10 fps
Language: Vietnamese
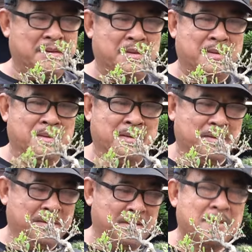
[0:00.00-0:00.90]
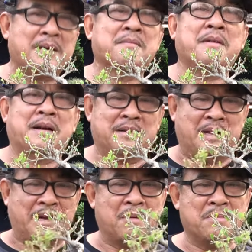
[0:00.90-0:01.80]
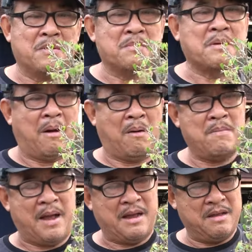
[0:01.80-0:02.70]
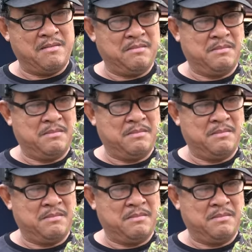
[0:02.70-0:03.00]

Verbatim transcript: cái thân phận đàn ông cũng khổ với bạn ha